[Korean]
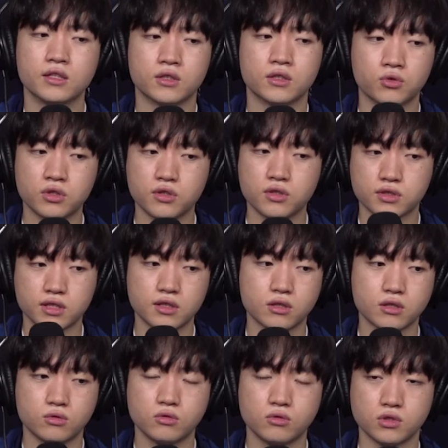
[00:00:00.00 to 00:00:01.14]
이제 노틸러스
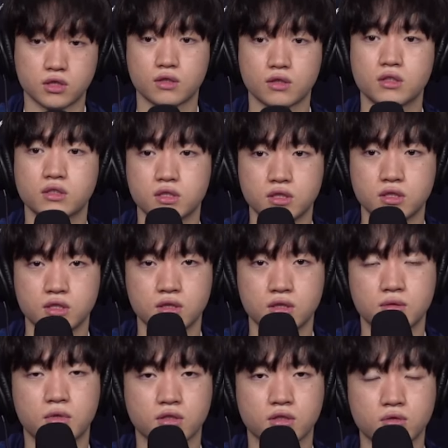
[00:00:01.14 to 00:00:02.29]
상대로 이제
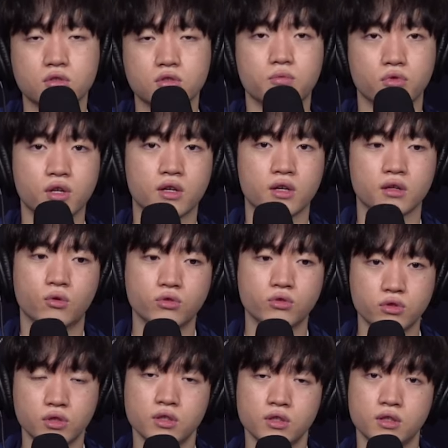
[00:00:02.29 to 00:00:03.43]
탐켄치 막 그런 것보다
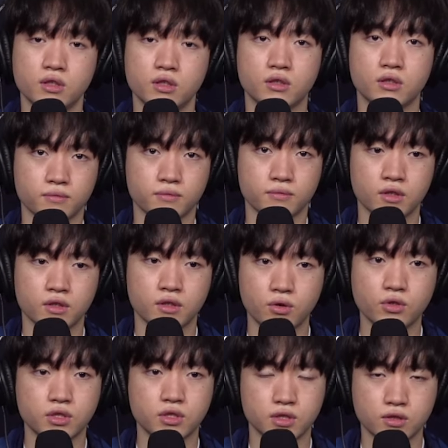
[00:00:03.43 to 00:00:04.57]
오른이
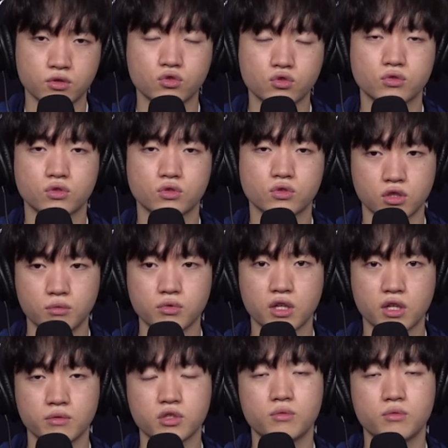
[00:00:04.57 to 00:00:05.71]
훨씬 초,
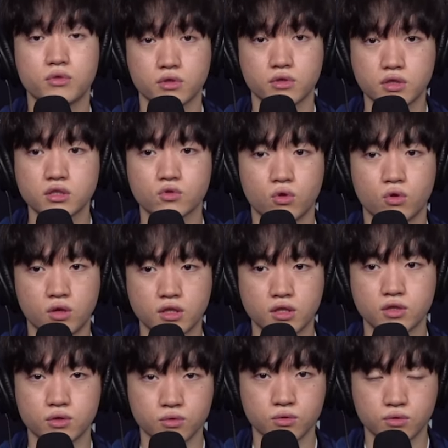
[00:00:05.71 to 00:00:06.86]
처음부터 게임 처음부터 끝까지
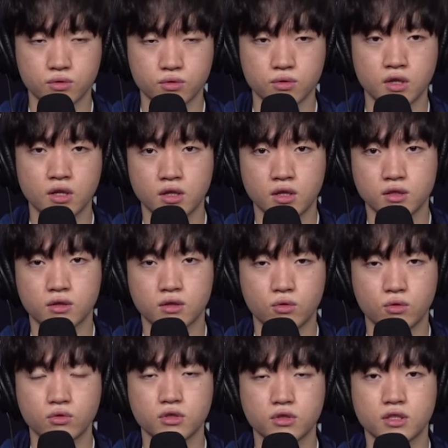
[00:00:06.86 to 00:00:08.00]
좋아가지고
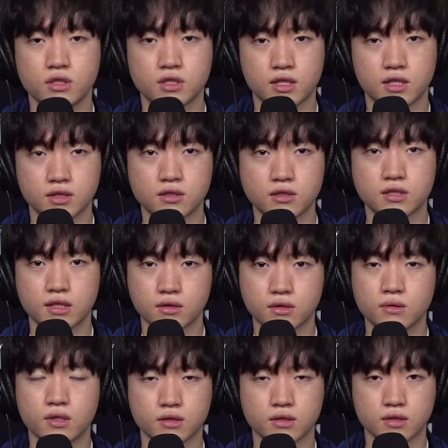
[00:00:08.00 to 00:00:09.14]
그렇게 오른이 잘
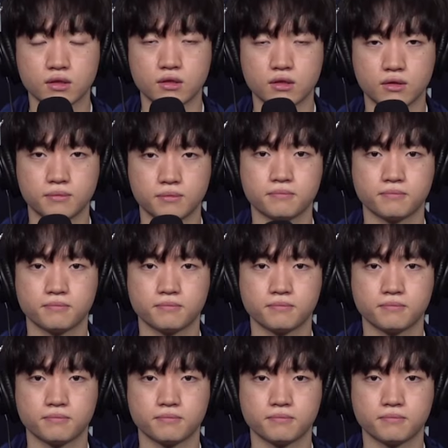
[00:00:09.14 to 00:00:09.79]
등장했던 것 같아요.